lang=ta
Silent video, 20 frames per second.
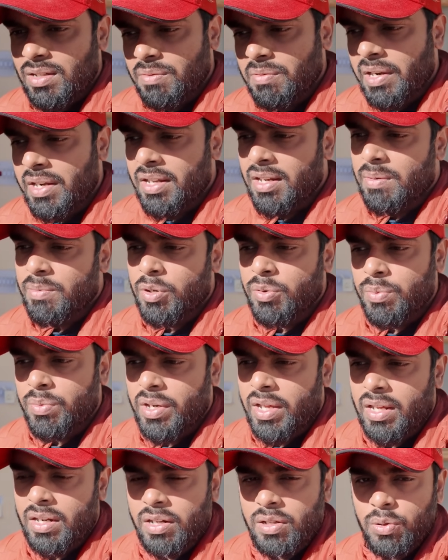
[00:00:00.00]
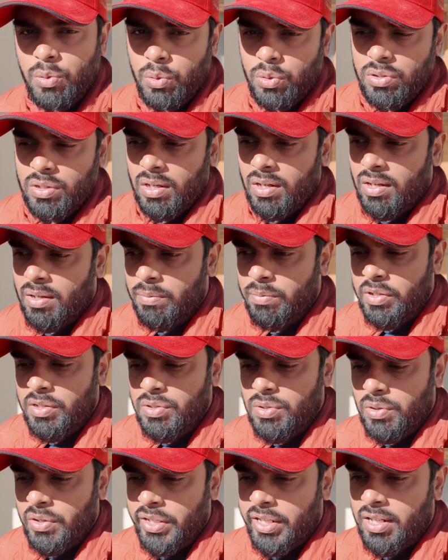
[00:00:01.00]
வண்டி நமக்கு முன்னே யாருக்காவது கொடுத்துடலாம்
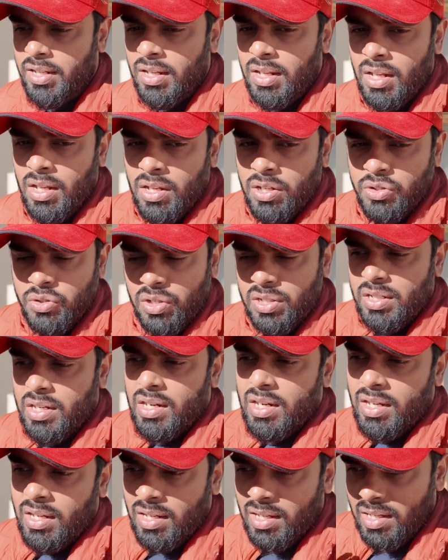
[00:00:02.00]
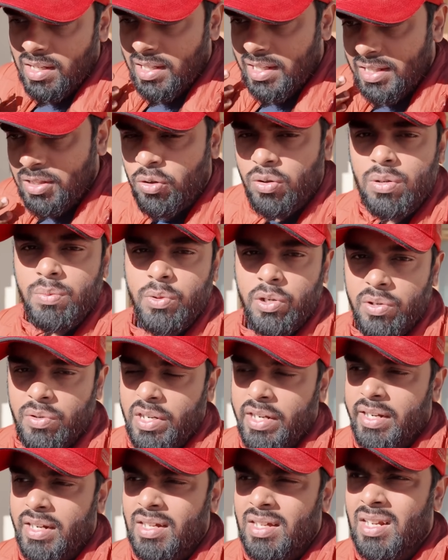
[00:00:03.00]
அப்படின்னு சொல்லிட்டு ஸோ அதனால் இந்த ஒரு முடிவு
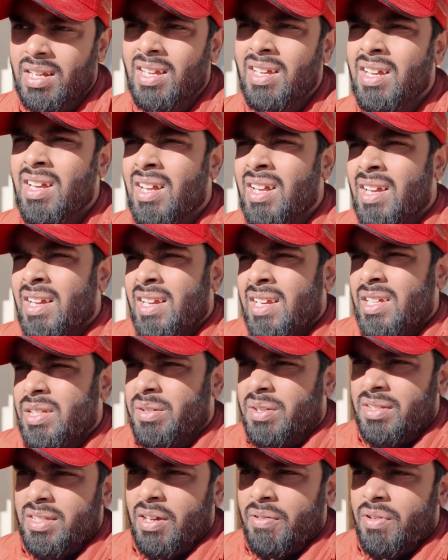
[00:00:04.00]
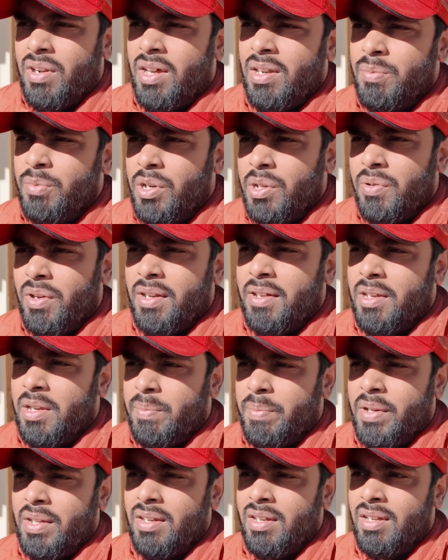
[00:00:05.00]
நான் எடுக்கிறேன் இது ஒரு தவறான முடிவாக
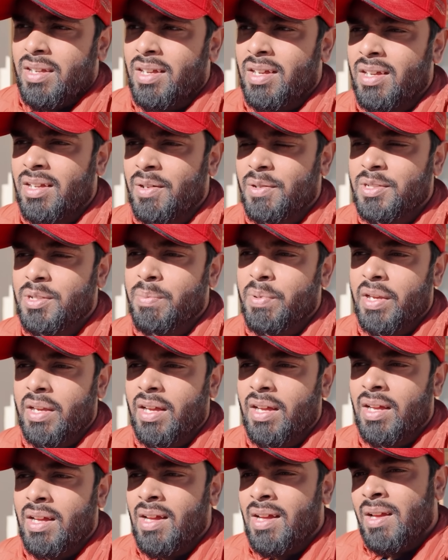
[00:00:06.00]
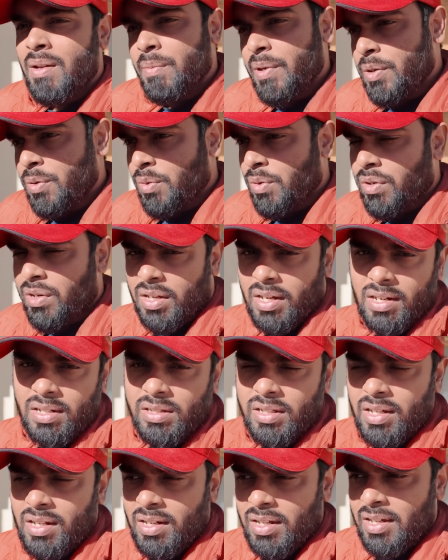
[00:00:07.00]
நிறைய பேர் யோசிப்பீங்க பட் உங்களோட
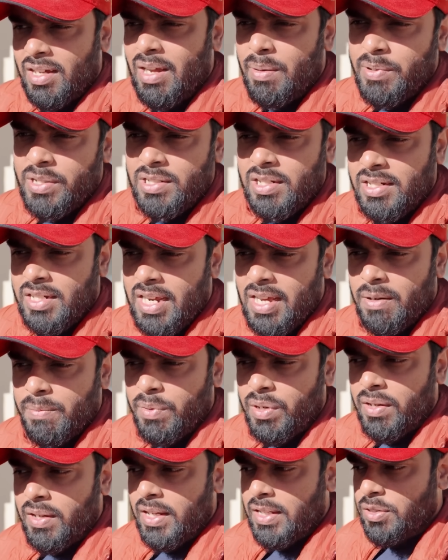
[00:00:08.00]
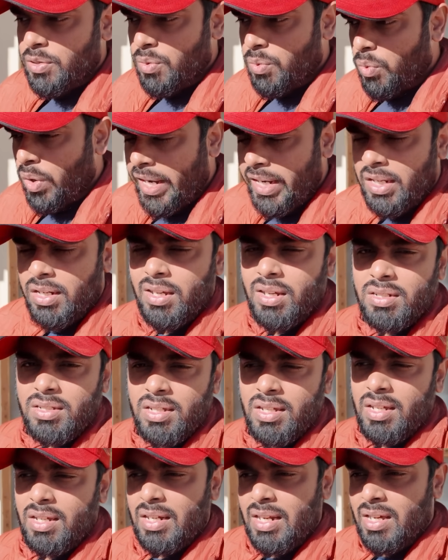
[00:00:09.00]
கருத்துக்கள் நீங்கள் கமெண்ட்ஸில் ஷேர் பண்ணுங்கள் ஸோ ஒயிட்
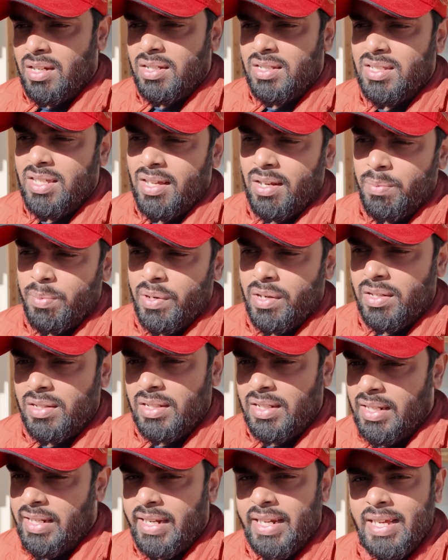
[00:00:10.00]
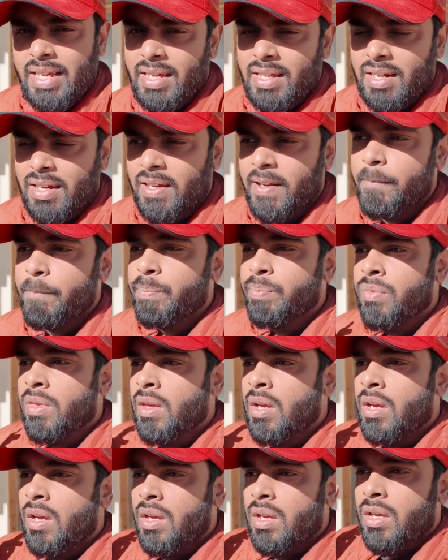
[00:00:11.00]
ஹவர்ஸை நான் சேல் பண்ணுறதுக்கு ரெடியாக இருக்கேன்
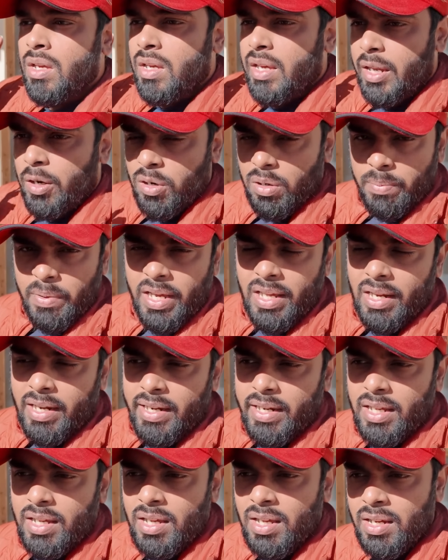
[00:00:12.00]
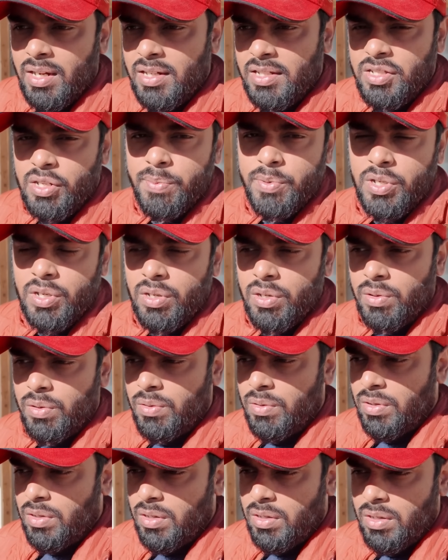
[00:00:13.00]
என்னோடய மெயில் ஐடி
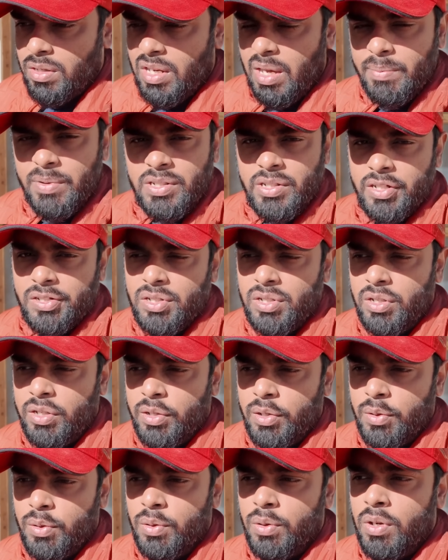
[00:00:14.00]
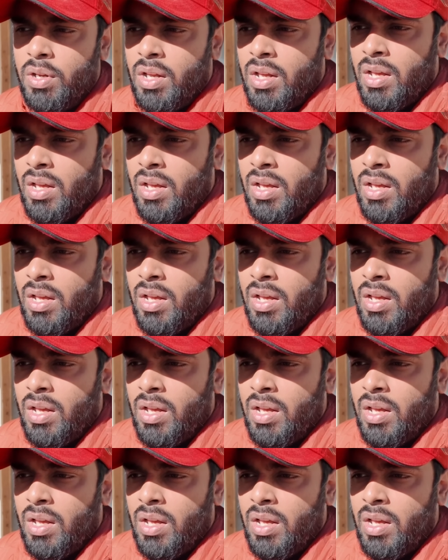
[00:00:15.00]
டிஸ்கிரிப்ஷன்லேயும் கமெண்ட் செக்ஷன்லேயும் இருக்கும்